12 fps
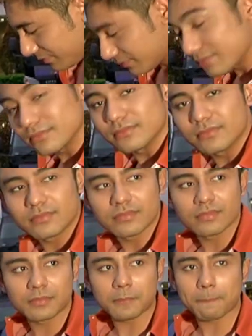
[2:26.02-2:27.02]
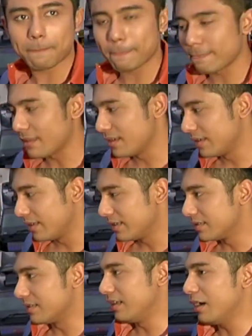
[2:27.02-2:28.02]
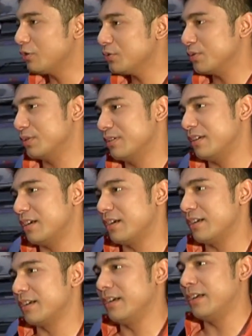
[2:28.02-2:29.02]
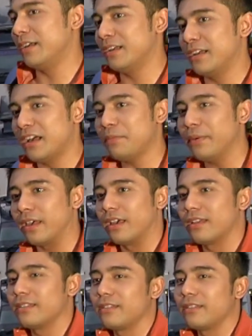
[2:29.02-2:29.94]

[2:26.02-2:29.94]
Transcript: aktivitas yang jadi aku uh, apa ya